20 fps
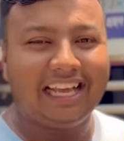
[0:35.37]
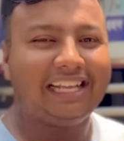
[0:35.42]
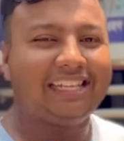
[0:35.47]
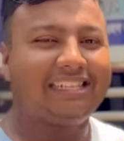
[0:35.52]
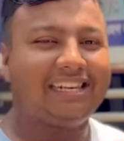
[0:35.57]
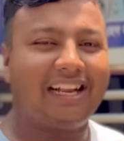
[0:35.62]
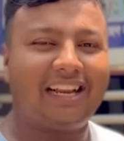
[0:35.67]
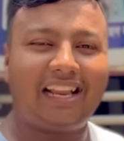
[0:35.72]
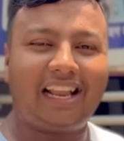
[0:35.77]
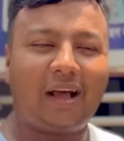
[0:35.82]

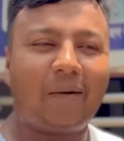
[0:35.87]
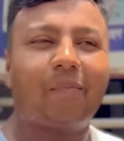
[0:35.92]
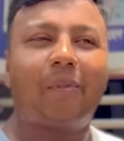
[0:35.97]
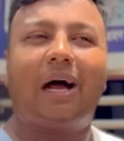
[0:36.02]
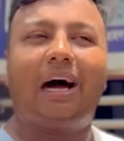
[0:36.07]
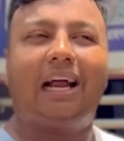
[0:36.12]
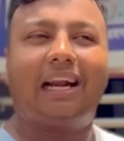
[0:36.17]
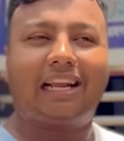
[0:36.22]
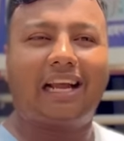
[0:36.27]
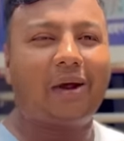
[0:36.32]
ইনশাল্লাহ
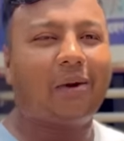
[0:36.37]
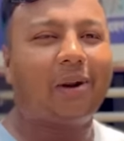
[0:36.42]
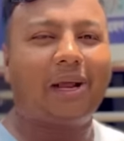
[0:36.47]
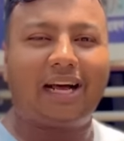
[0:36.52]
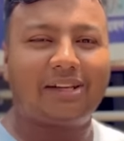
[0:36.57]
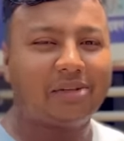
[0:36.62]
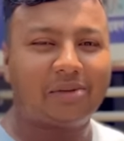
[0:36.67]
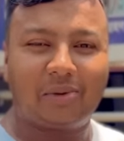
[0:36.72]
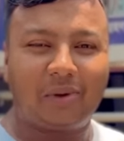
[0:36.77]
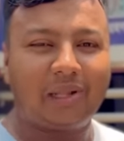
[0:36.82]
আর কারোর
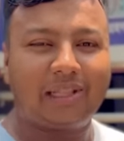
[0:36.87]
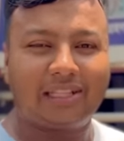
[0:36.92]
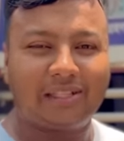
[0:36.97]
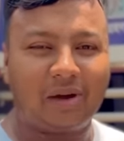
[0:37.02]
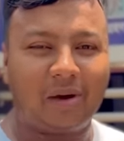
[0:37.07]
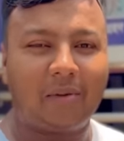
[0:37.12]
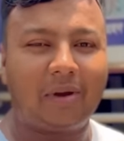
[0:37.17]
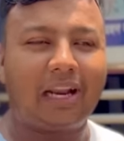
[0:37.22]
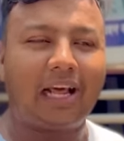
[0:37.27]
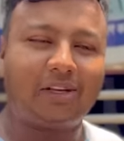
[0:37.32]
কাজও করে দিতে
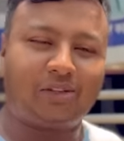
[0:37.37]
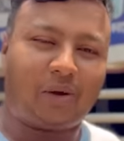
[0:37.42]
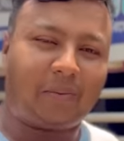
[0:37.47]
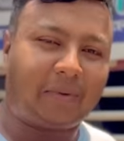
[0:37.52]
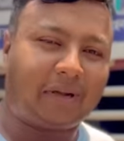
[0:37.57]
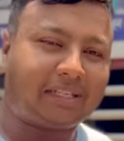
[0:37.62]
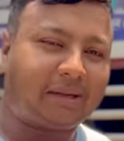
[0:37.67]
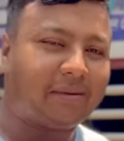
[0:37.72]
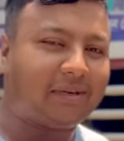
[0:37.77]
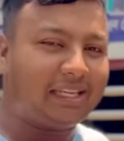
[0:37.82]
হবে না সব
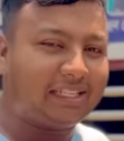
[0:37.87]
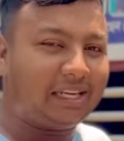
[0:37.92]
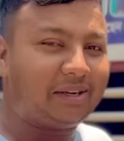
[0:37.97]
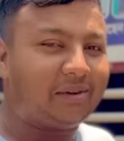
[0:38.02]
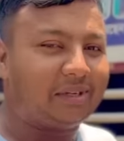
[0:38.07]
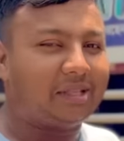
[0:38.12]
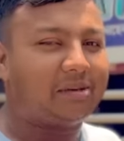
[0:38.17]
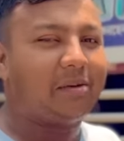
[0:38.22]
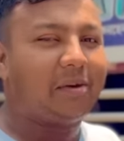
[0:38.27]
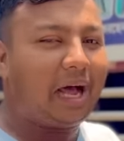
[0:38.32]
কাজ আমি নিজেই
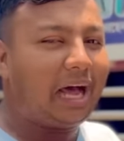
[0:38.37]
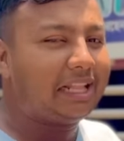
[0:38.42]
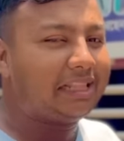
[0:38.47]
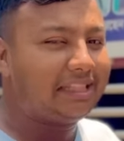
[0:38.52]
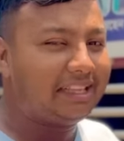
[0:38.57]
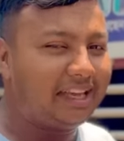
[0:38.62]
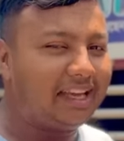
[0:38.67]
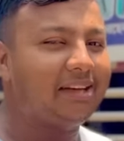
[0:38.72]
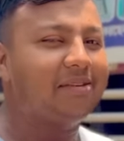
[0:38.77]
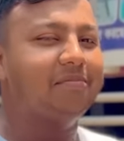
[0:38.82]
করতে পারবো হাত
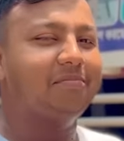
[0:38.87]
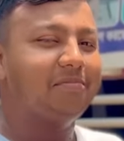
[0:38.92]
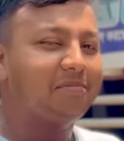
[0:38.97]
দিয়ে